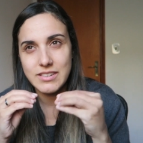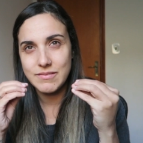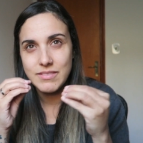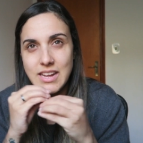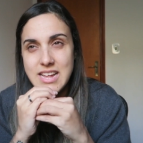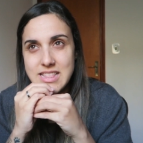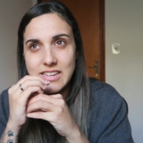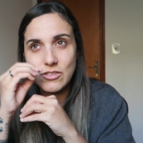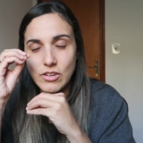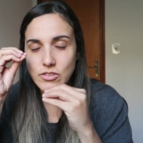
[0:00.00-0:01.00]
da,
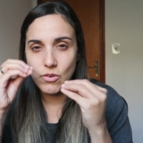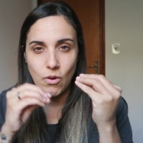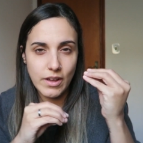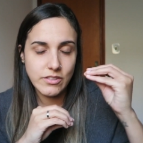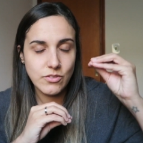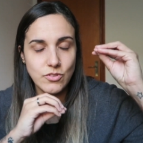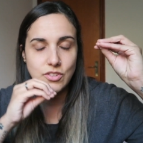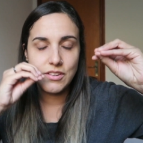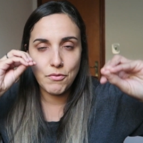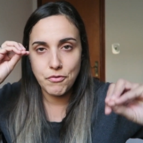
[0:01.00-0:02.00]
das situações, dos
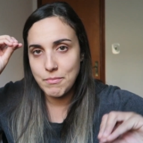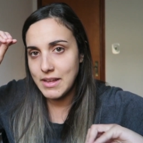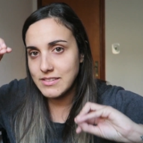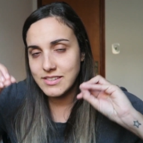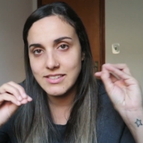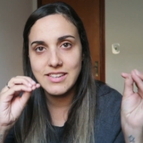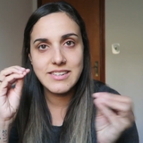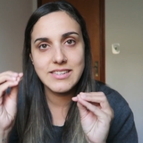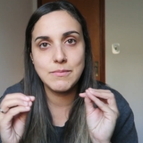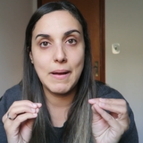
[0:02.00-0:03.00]
desenvolvimentos que as
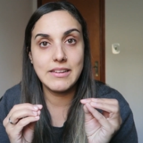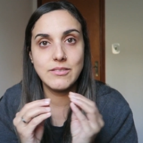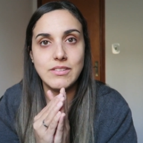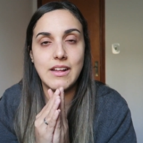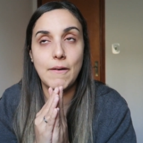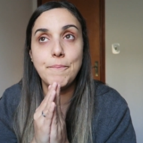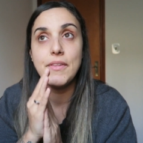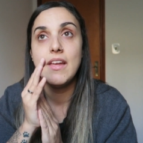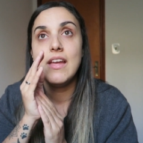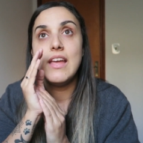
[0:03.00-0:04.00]
crianças passam e tal.
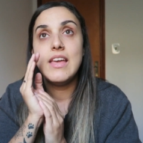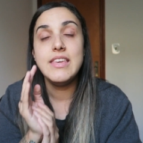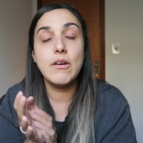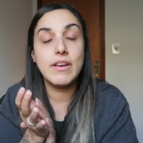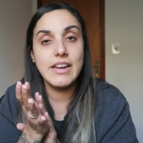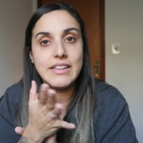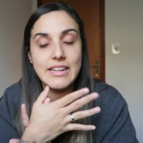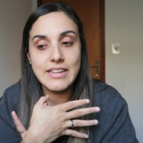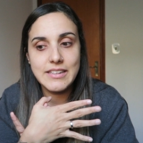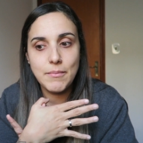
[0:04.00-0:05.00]
E eu queria
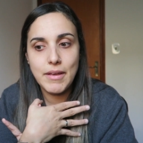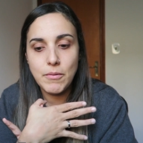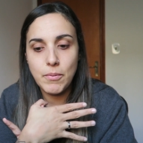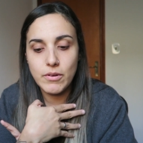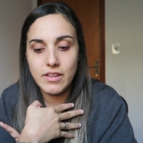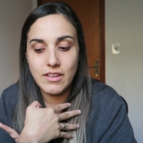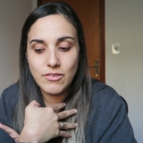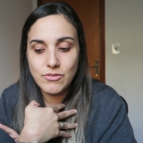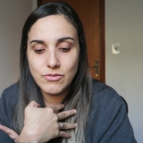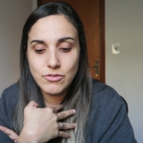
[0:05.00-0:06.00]
entender também um
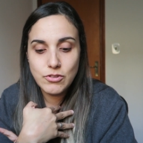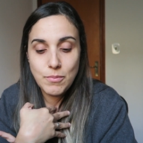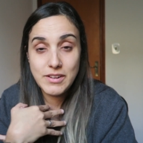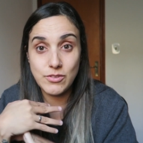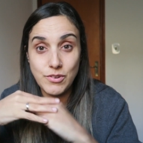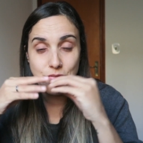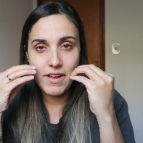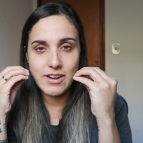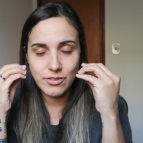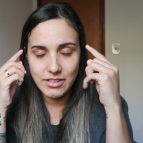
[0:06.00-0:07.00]
pouquinho sobre esse
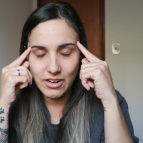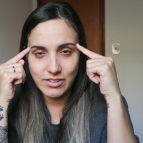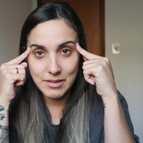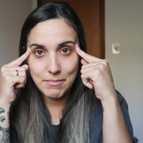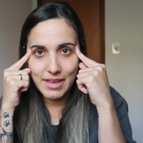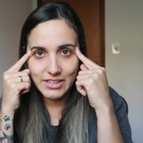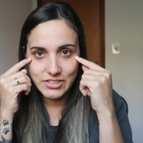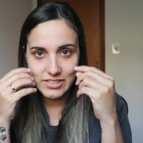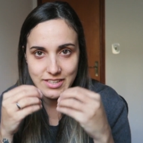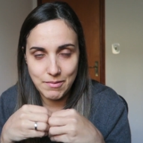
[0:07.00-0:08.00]
universo da nossa
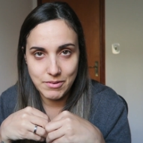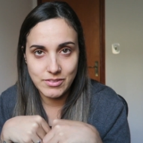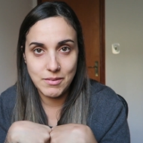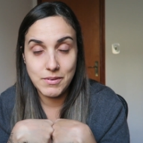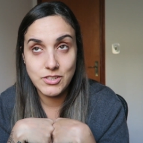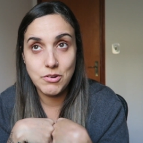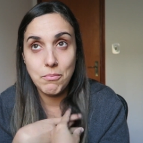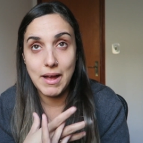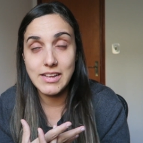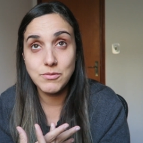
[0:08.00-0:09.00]
mente, sabe? Que eu sempre achei o
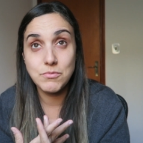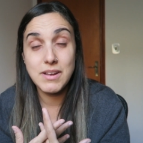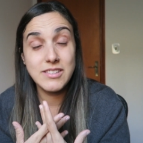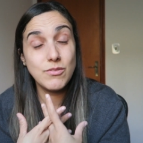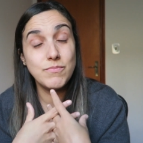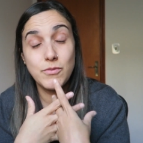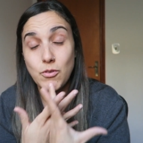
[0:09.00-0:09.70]
máximo, mas eu,